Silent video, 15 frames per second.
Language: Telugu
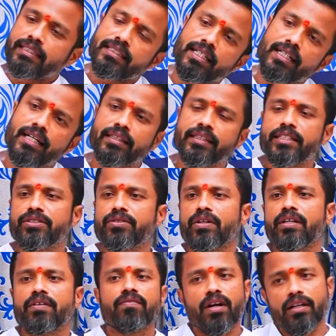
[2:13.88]
ఖచ్చితంగా
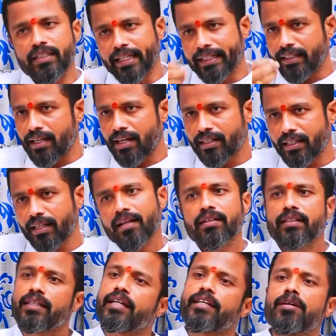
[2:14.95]
తీసుకొని వాళ్ళు ఎట్లా అంటే
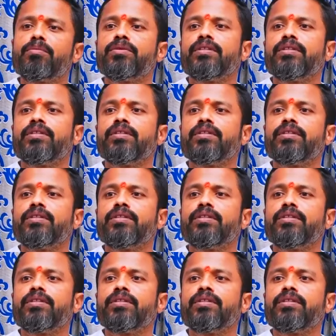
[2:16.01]
నేను అట్లా